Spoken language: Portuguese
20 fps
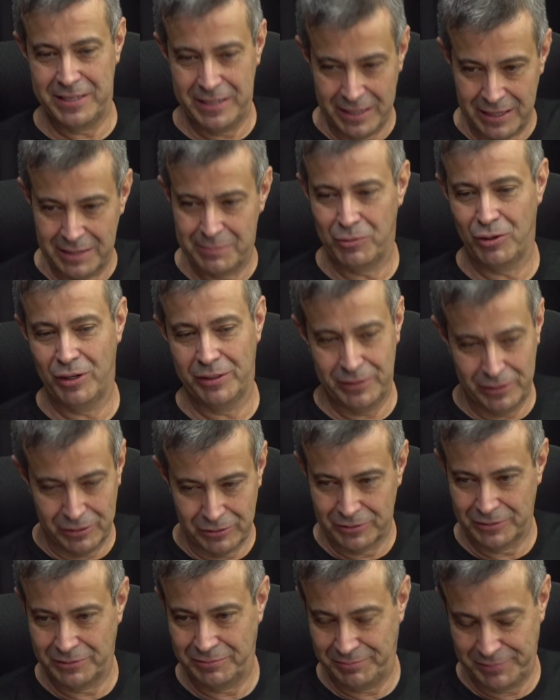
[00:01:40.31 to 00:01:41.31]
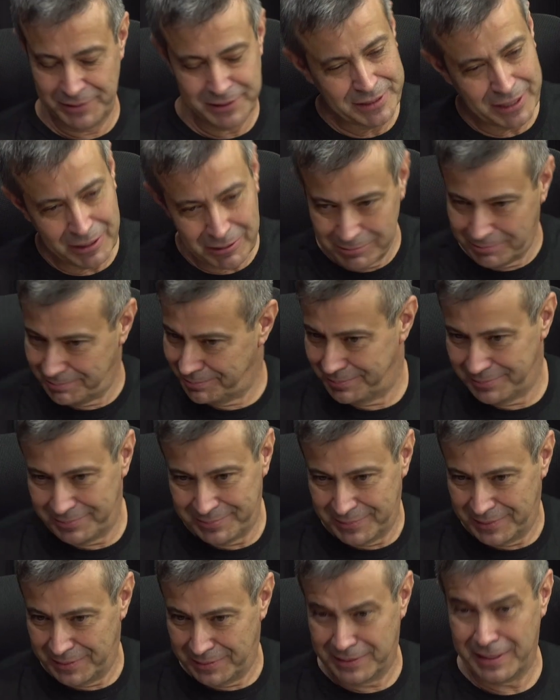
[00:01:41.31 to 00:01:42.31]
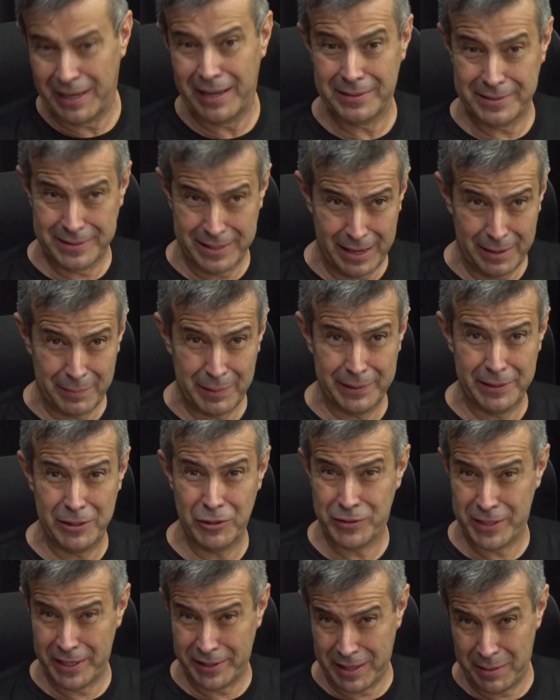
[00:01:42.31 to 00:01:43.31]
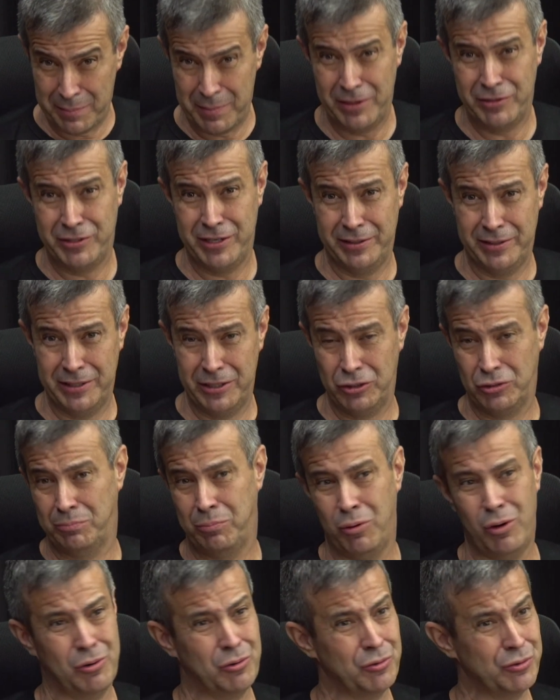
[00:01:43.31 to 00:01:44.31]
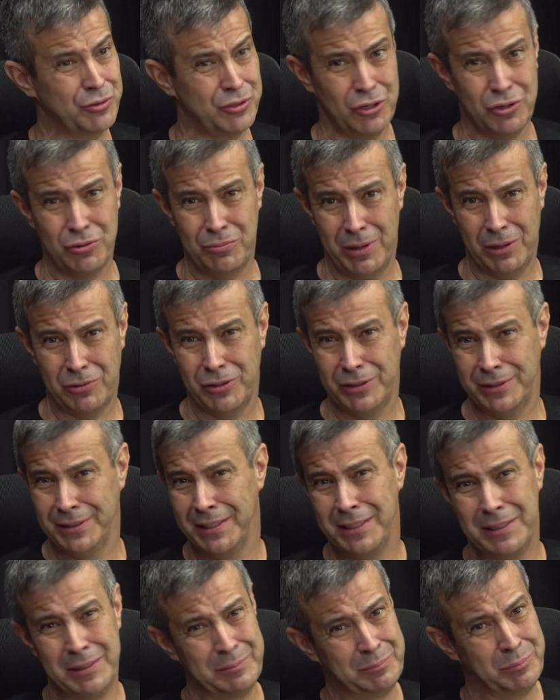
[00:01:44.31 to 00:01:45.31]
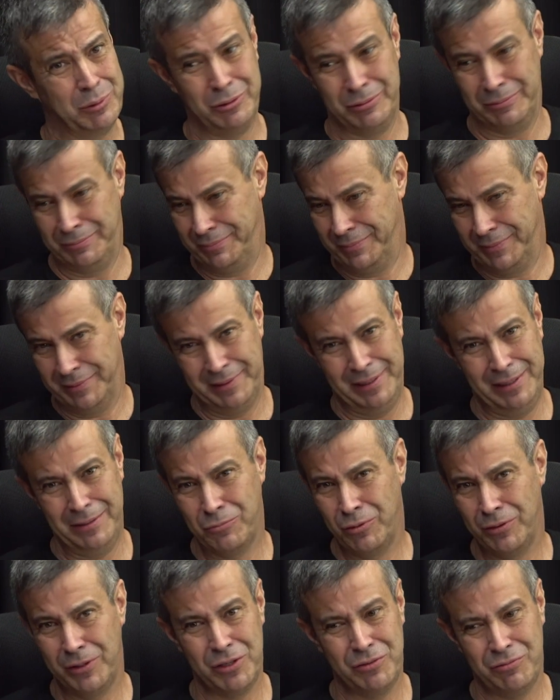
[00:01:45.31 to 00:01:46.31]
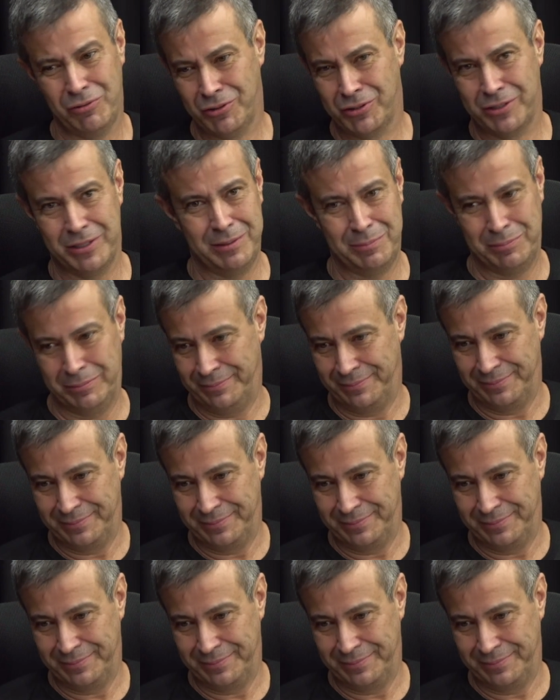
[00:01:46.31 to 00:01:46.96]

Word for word: que amam a Deus. Então, você ama a Deus, você é temente a Deus, pô, aconteceu alguma coisa, pô, ele cuida de você.